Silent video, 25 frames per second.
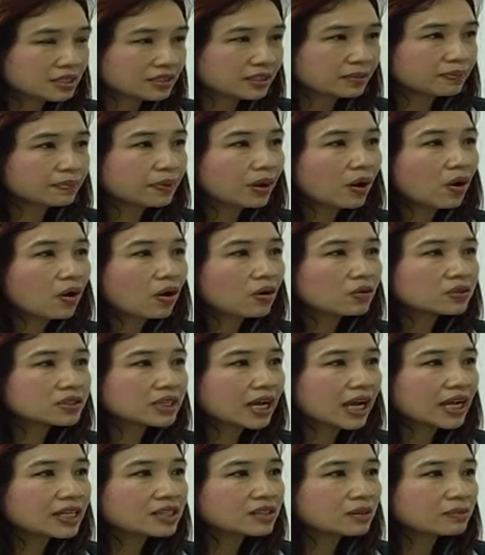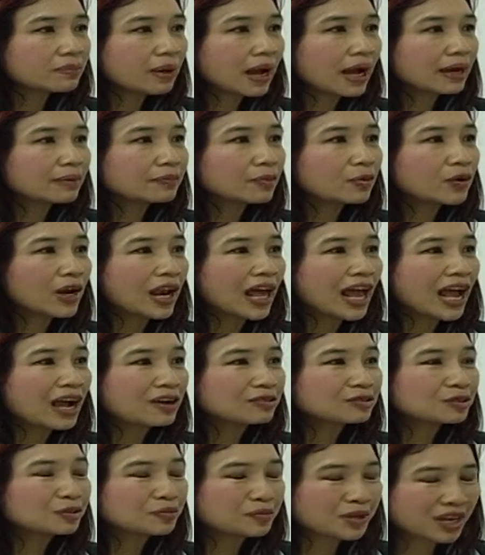สิบล้อเขาใช้จนพังหมดแล้ว
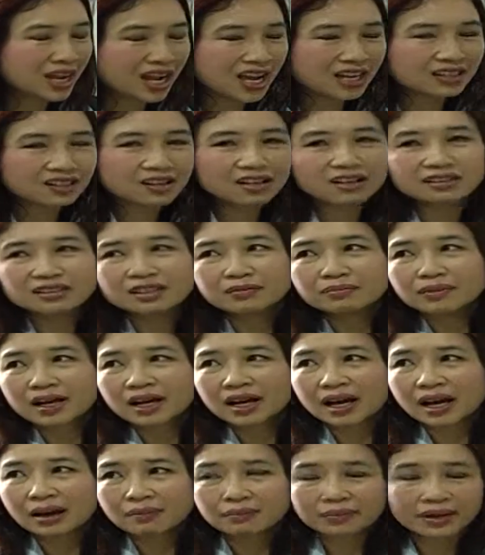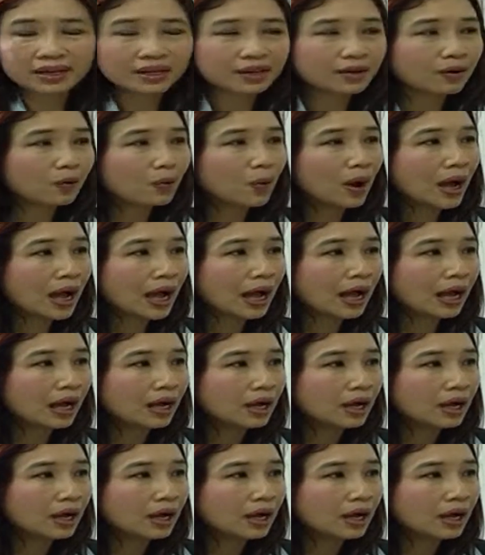ถูกไหมคะก็จะมาขับเลนขวา